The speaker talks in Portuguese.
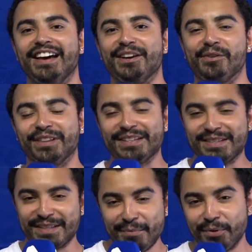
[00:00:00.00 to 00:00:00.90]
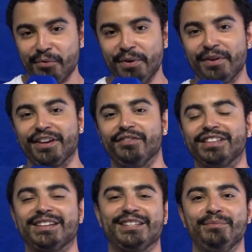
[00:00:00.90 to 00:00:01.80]
E conta sempre comigo aqui, eu vou
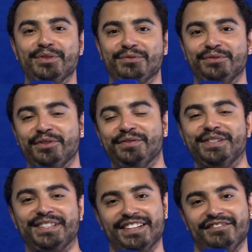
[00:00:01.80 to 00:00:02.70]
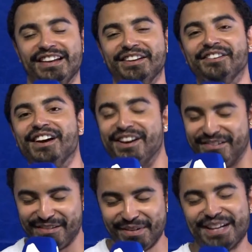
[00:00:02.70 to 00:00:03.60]
estar tá sempre junto com você, valeu?
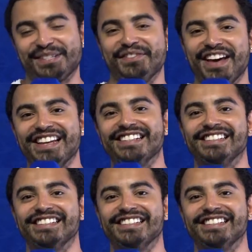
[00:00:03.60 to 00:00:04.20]
Um abraço, Mary.